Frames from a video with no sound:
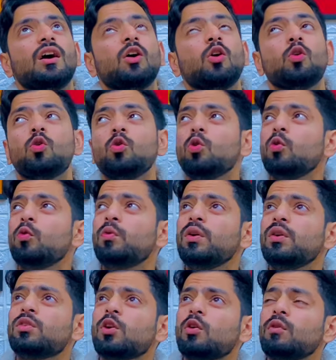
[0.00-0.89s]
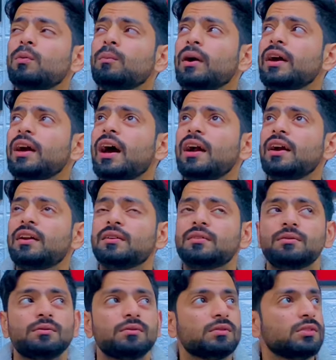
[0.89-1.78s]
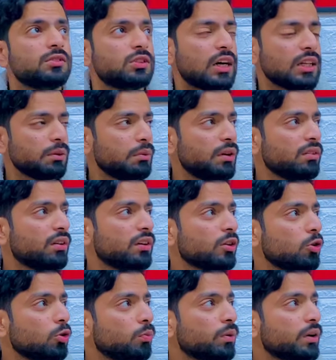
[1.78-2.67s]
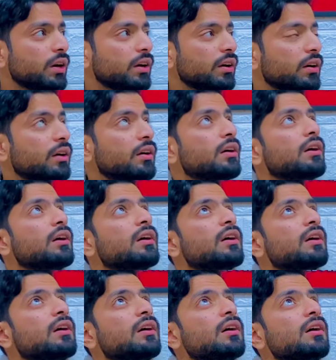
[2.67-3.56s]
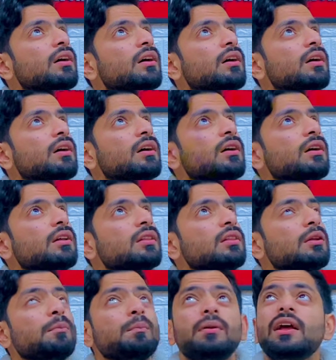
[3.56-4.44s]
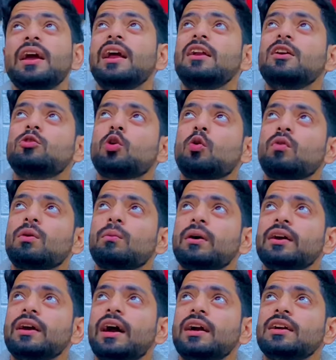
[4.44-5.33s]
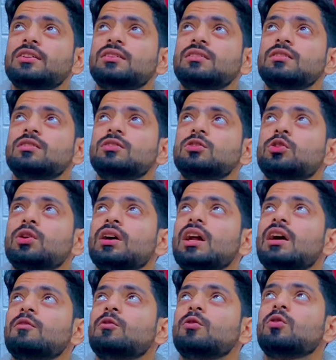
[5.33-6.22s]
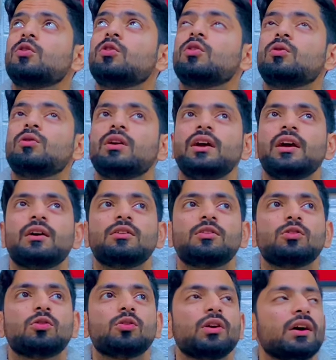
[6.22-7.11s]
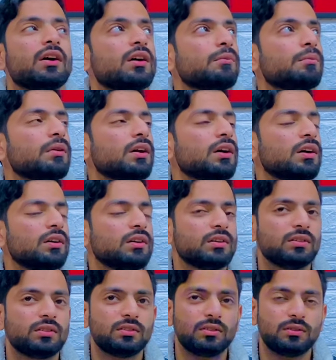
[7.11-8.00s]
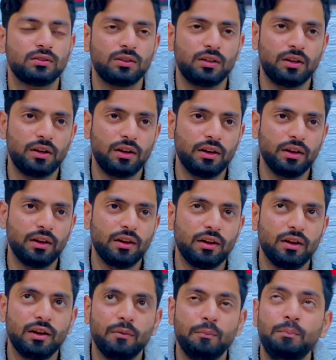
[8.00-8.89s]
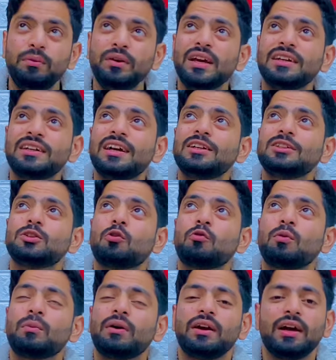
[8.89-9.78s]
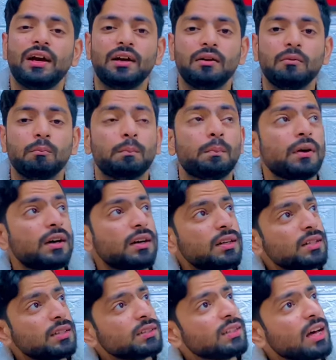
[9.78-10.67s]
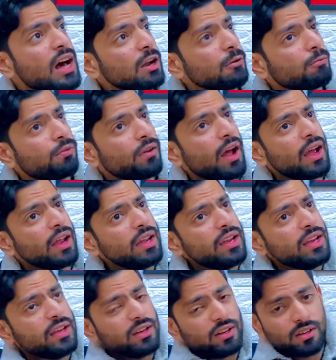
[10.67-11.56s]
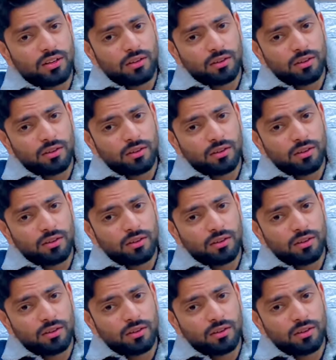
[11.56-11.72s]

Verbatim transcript: रूफ इज ओवर माई हेड छत मेरे सर के ऊपर है तो प्लेन इज ओवर माई हेड जो है ना वो एक जो है अपना पी आई इज ओवर माई हेड बर्ड्स आर फ्लाइंग